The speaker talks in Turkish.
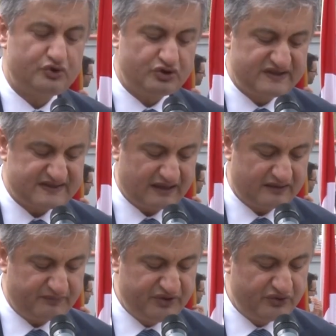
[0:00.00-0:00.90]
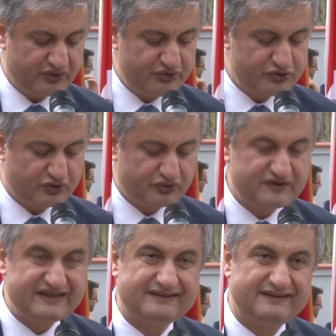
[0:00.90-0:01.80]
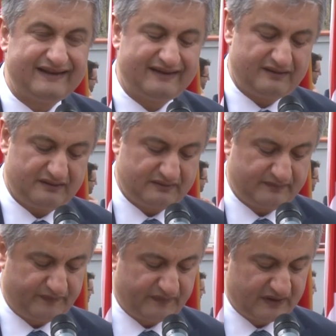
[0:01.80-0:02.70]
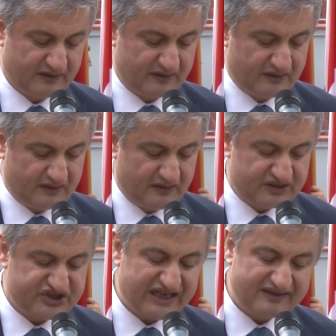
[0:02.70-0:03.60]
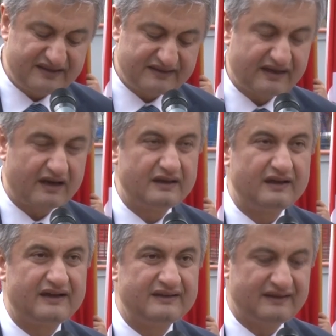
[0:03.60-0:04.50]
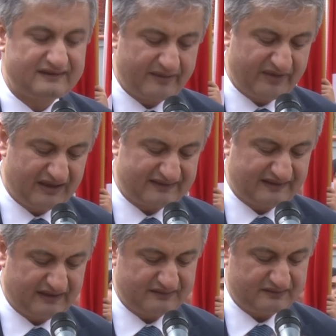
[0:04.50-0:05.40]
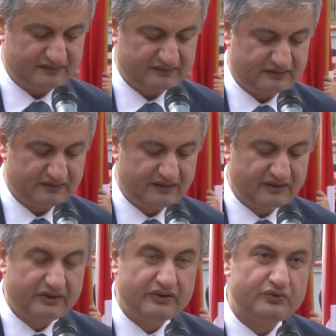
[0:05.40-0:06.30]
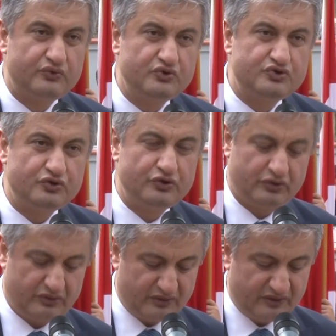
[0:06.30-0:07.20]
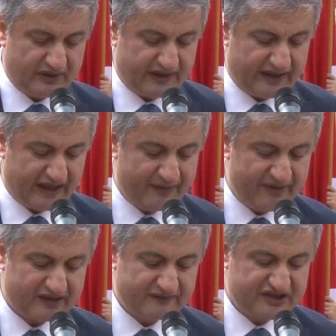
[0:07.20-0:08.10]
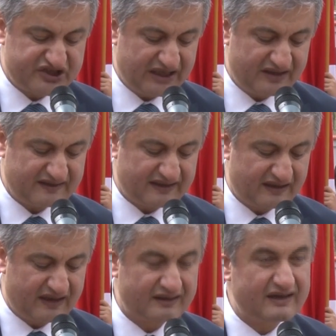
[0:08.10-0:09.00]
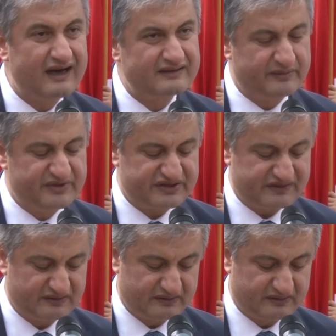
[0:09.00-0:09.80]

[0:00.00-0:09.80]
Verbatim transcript: 3 Nisan 1937'de çeltik tarlalarında temel atılan, gücünü emek ve çelikten alan Kardemir,